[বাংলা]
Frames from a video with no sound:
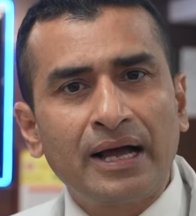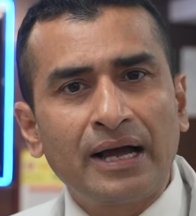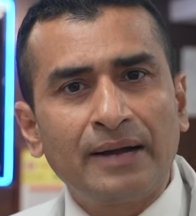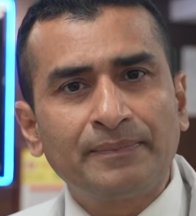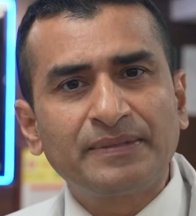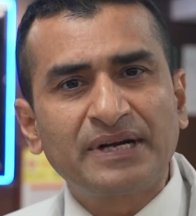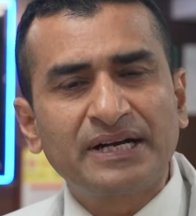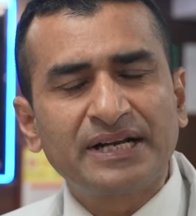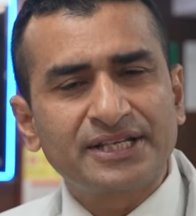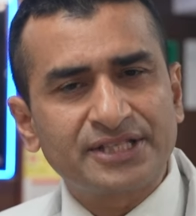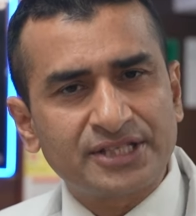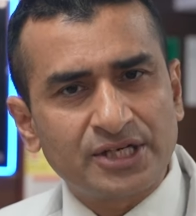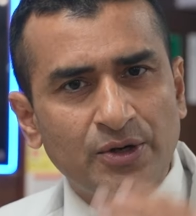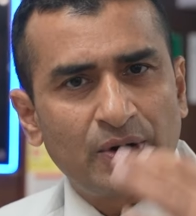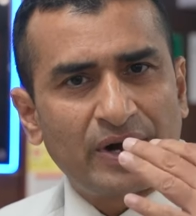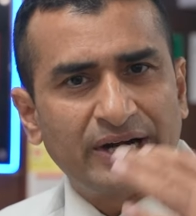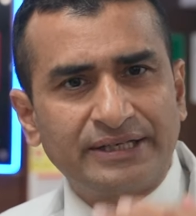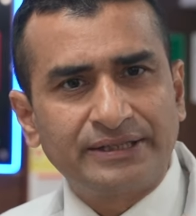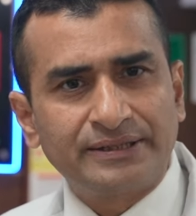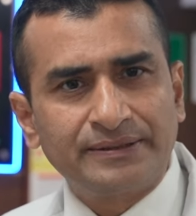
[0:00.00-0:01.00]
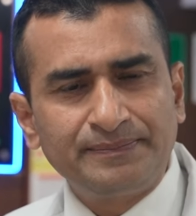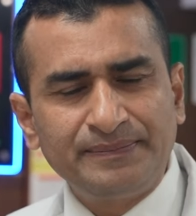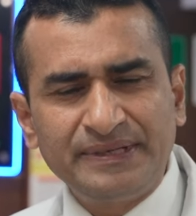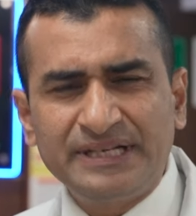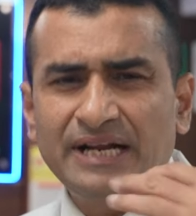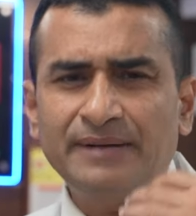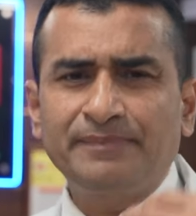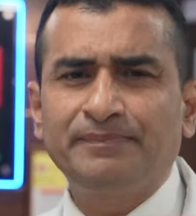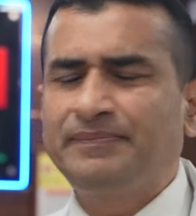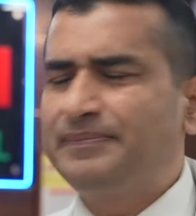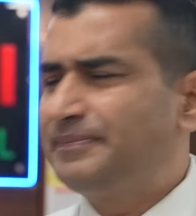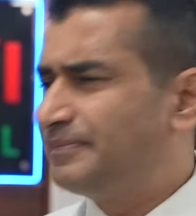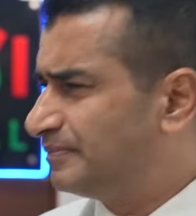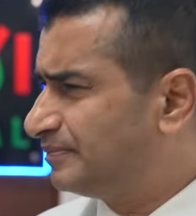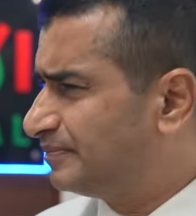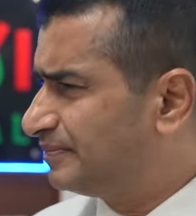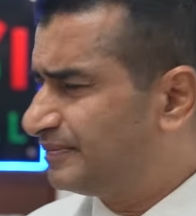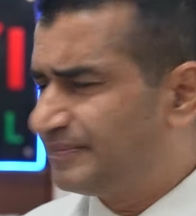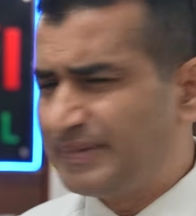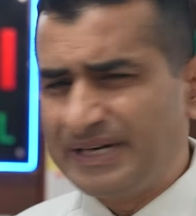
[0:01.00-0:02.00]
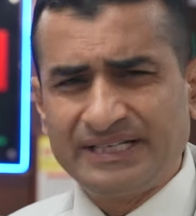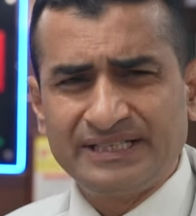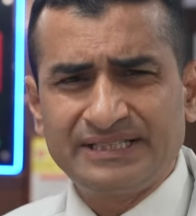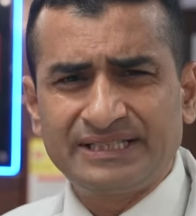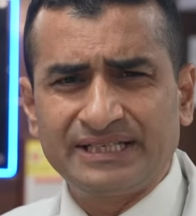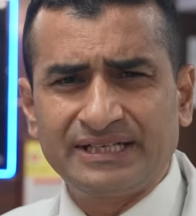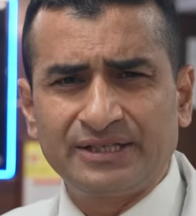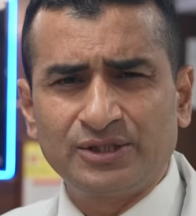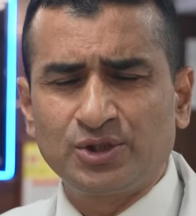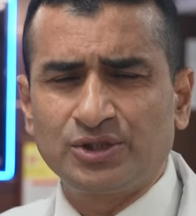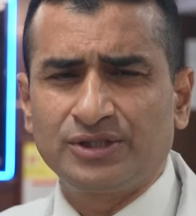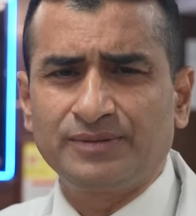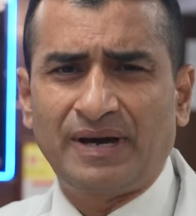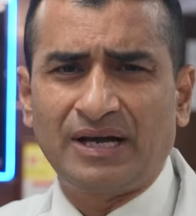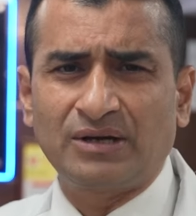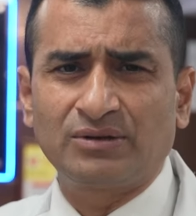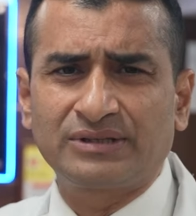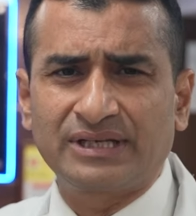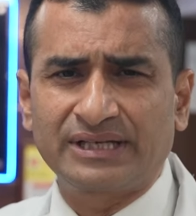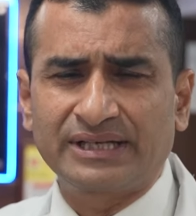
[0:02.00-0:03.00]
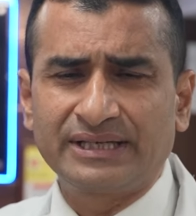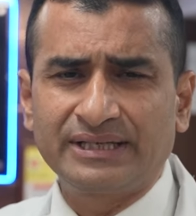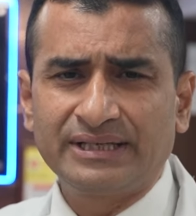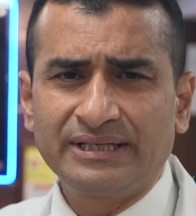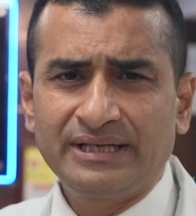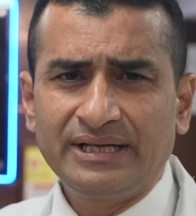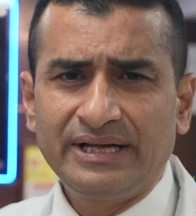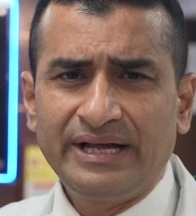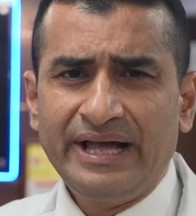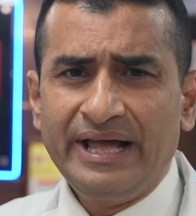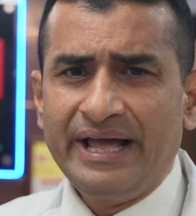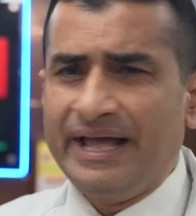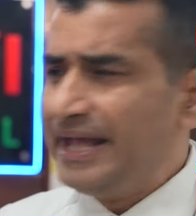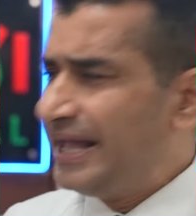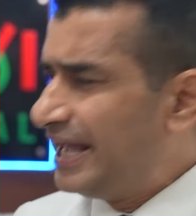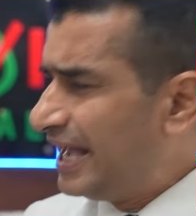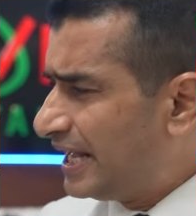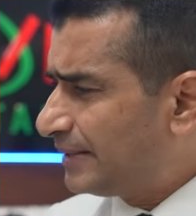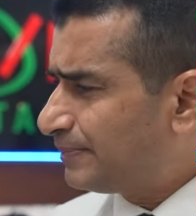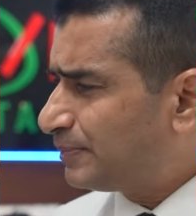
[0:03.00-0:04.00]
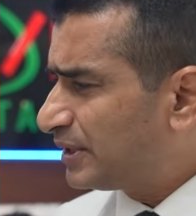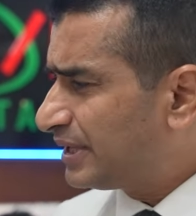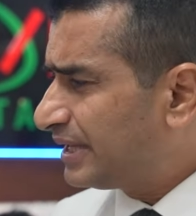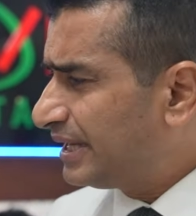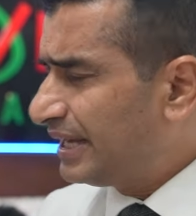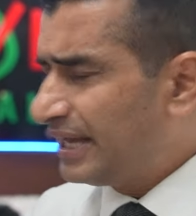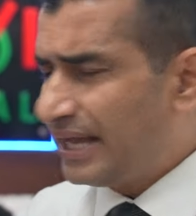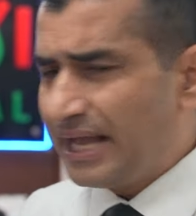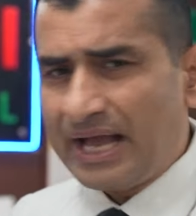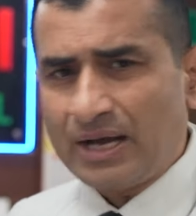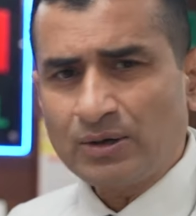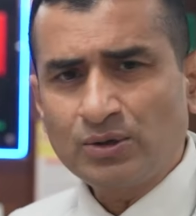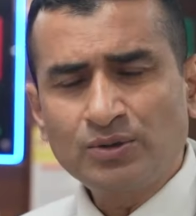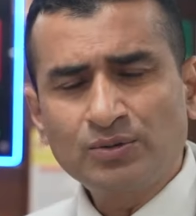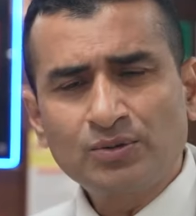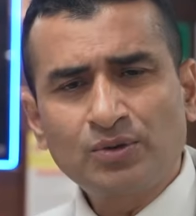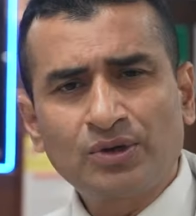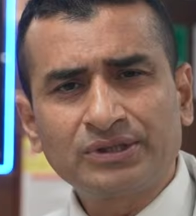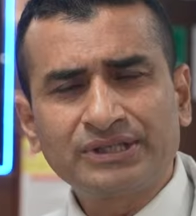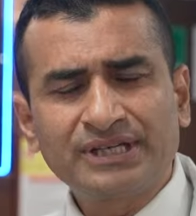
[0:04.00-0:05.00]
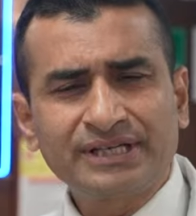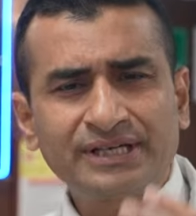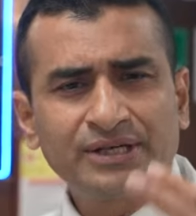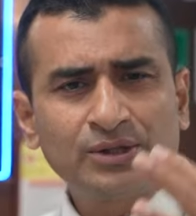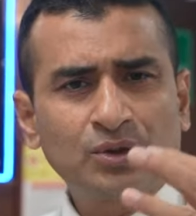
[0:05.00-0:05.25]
আপনার স্টেরয়েড বিনা মেডিসিনে যদি ভালো থাকে এরপরে এখন কথাকে